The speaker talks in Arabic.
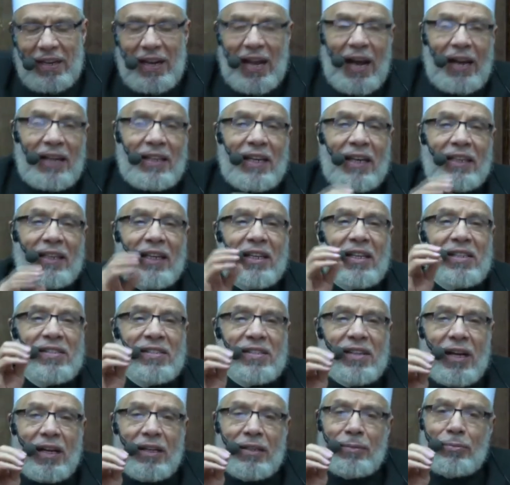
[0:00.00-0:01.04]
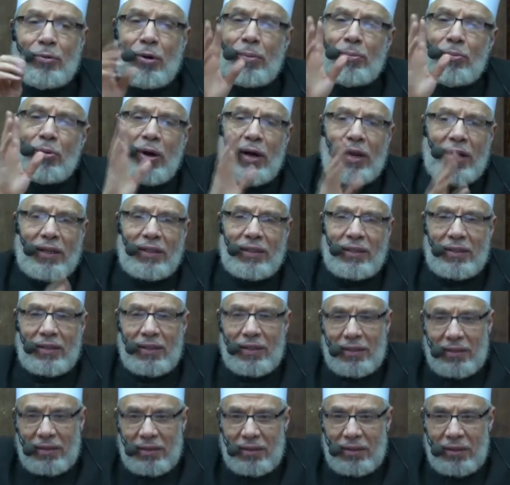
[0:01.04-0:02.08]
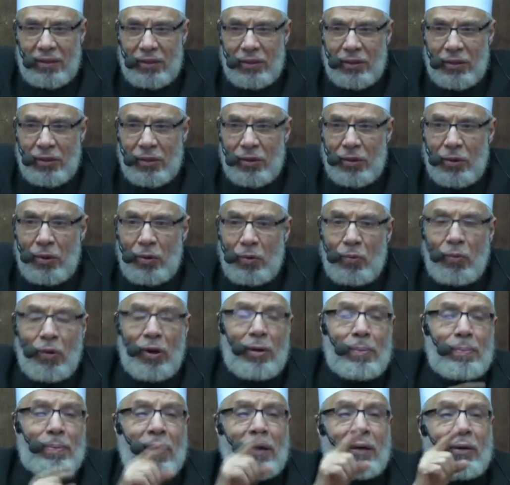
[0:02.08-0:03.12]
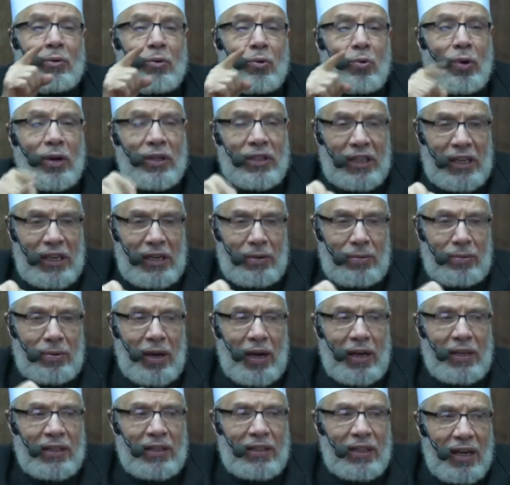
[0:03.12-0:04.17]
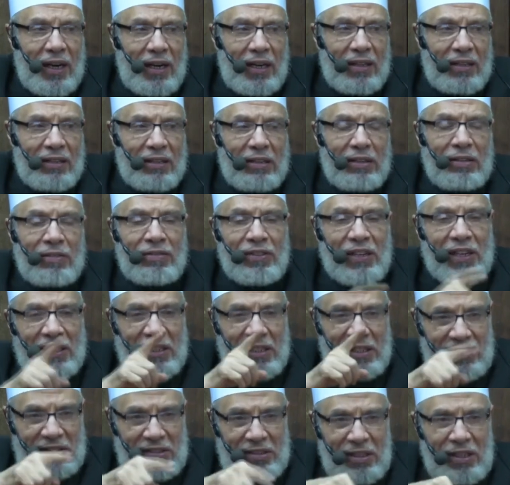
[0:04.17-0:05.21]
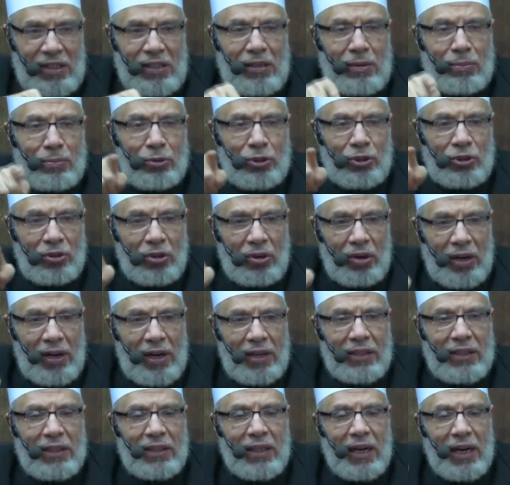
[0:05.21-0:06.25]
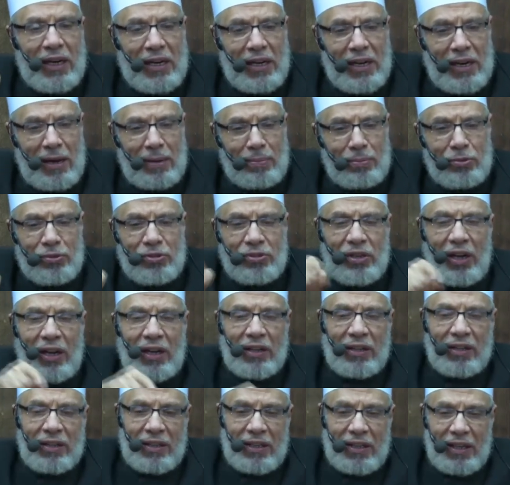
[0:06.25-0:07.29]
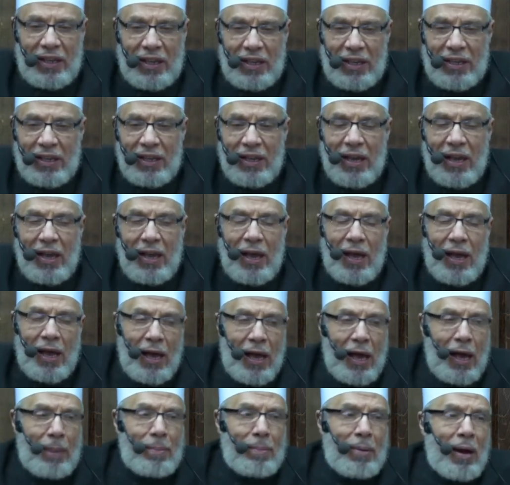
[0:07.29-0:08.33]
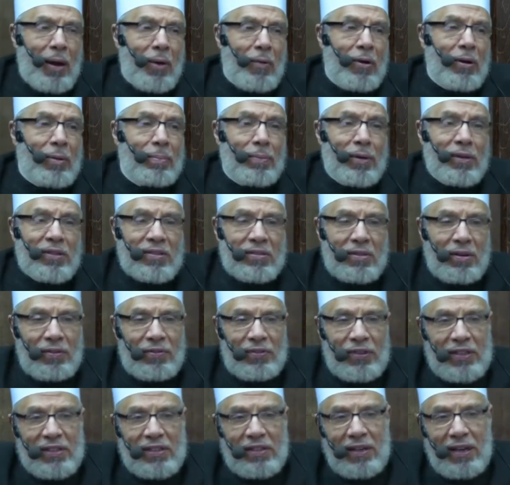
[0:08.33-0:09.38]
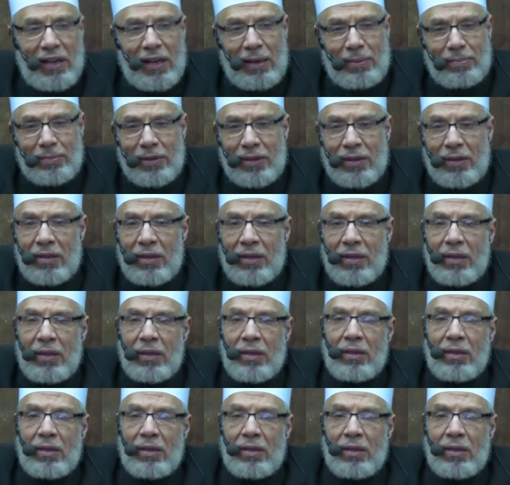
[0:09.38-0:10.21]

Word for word: لأنك تستخدم أموالك والبنك وكيل عنك في تسديد مشترياتك إلى مستحقيها أما والمصرف إسلامي